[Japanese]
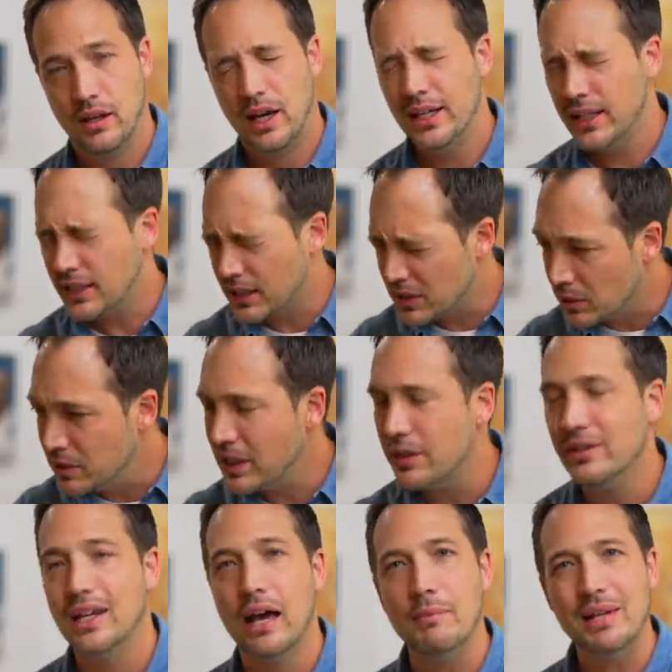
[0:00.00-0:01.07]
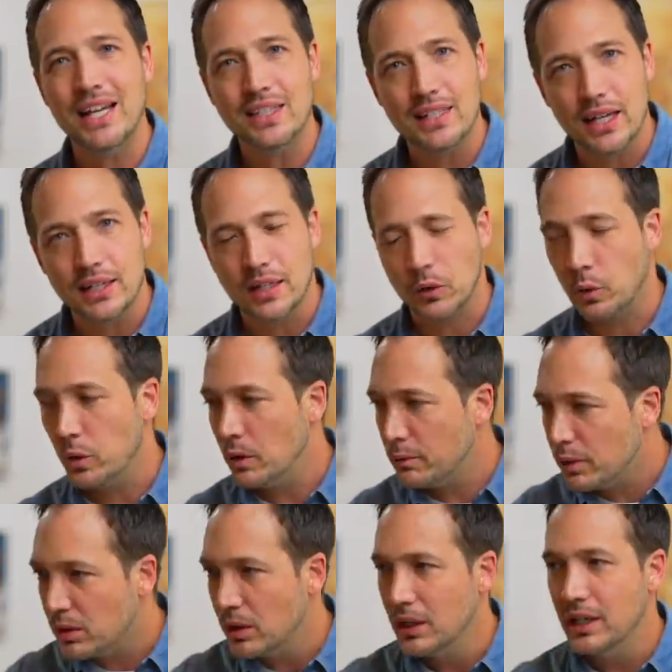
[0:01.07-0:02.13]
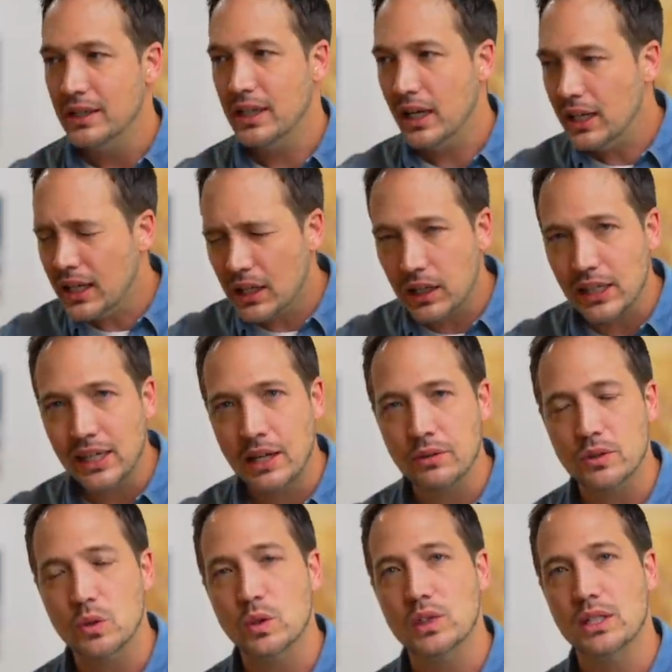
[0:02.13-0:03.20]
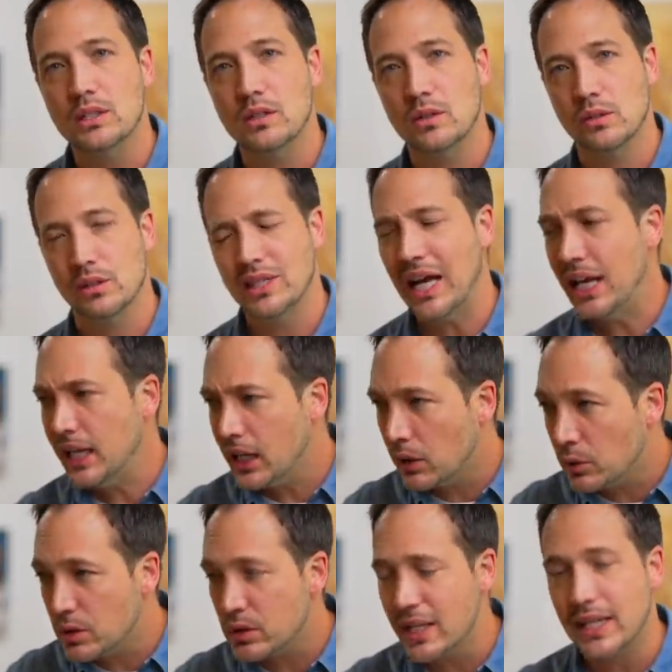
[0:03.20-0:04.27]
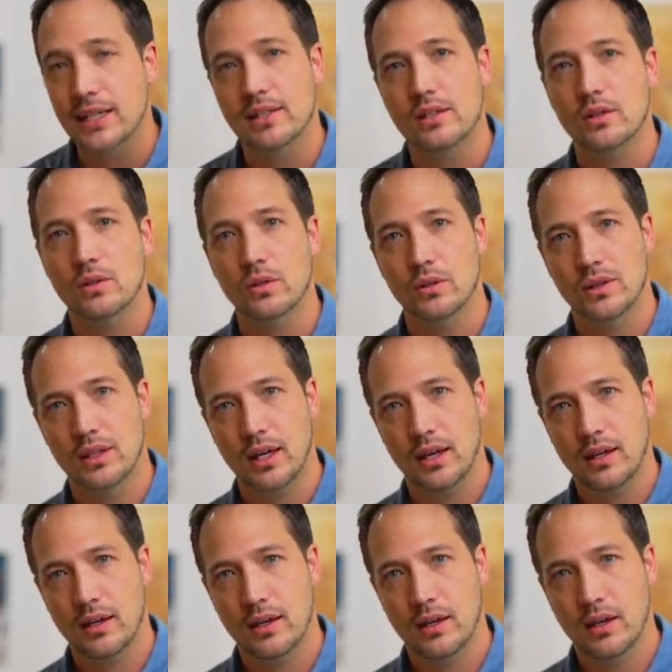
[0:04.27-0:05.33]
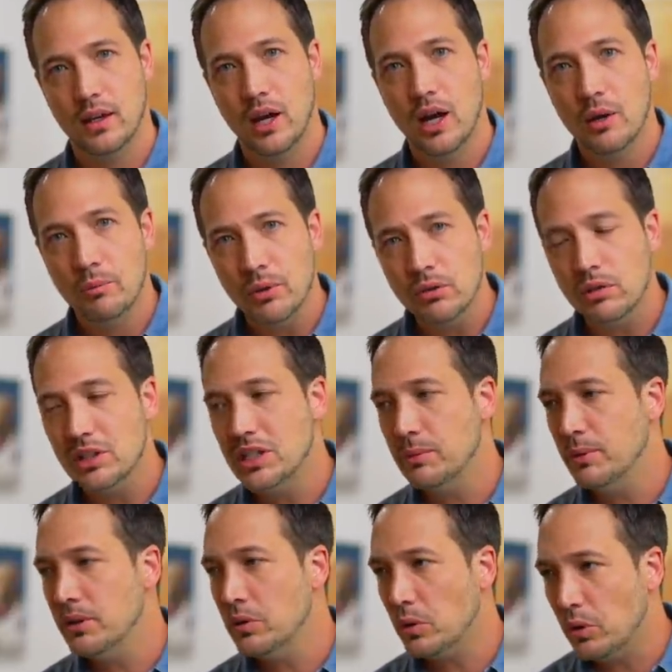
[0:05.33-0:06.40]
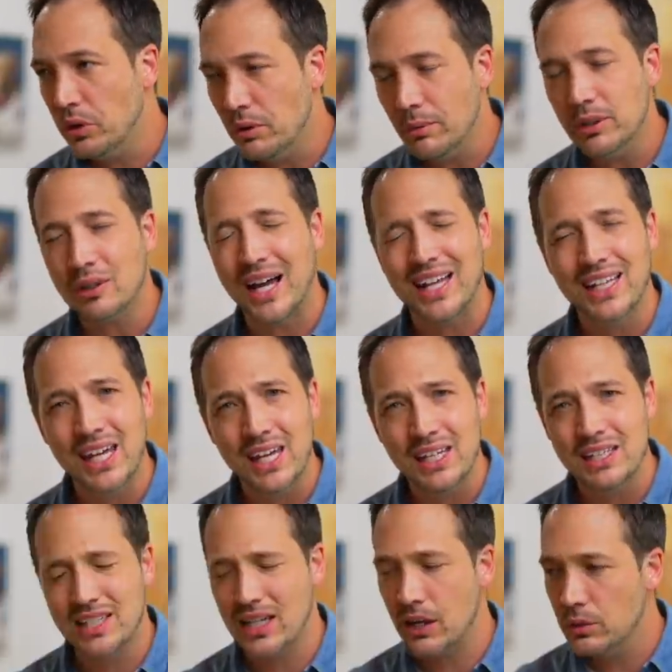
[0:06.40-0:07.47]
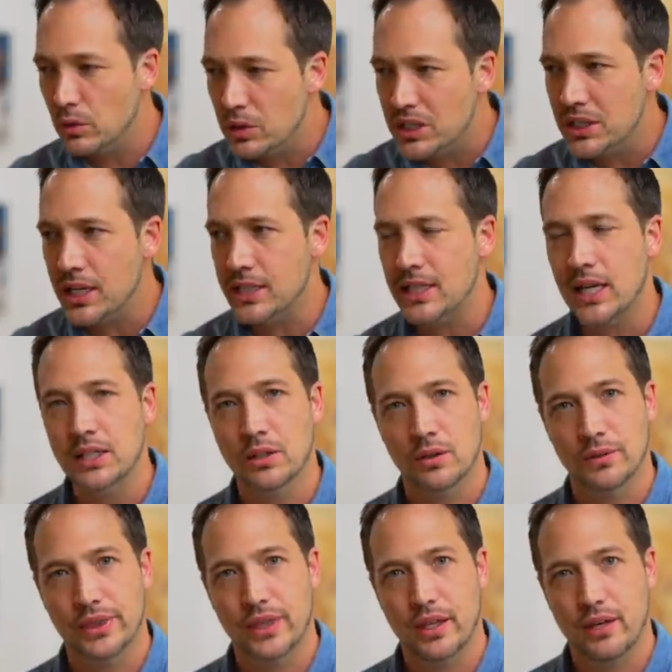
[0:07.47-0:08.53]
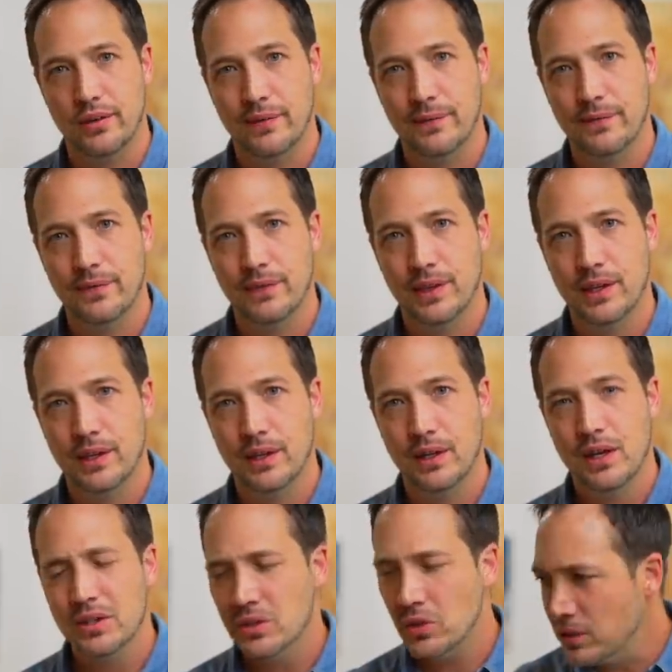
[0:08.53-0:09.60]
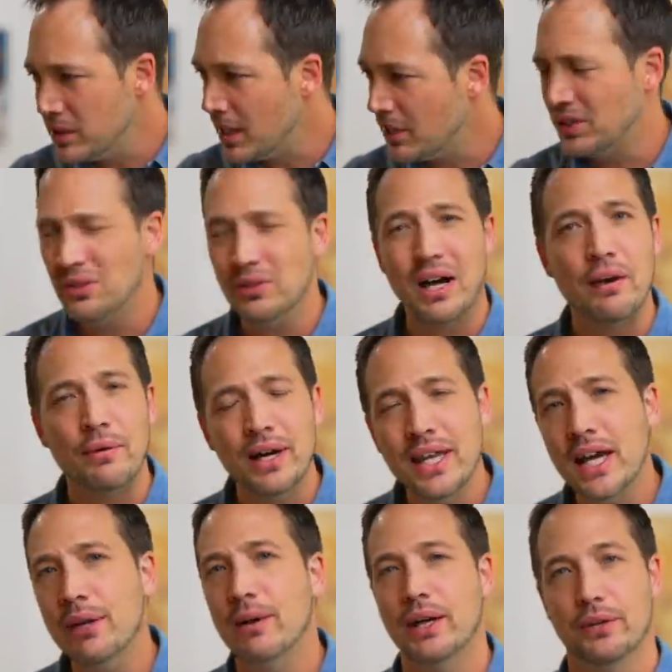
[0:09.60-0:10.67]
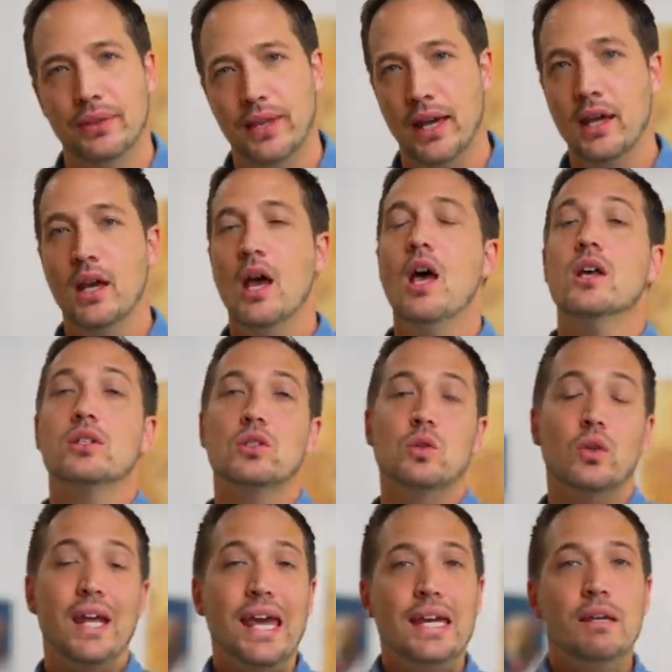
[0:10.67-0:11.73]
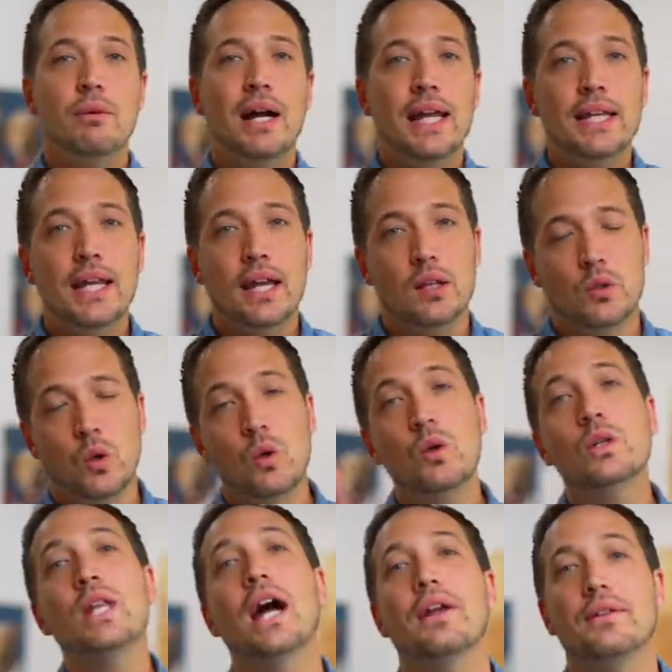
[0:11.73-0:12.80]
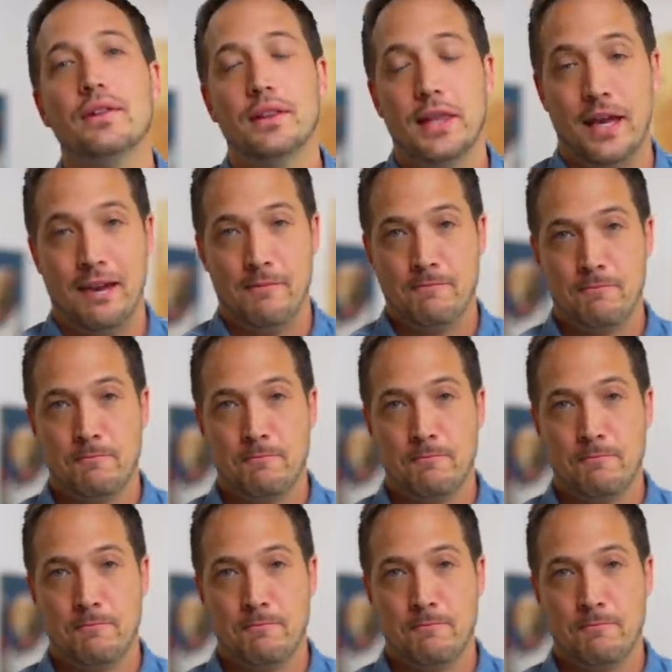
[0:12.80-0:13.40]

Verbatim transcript: あなたそんなのやめなさいって子供誰が家の掃除するの誰が子育てするのってもっと自分の子供と家庭に時間を通しなさいよってそんなの人買わないわよってそれ言われたらどうなるって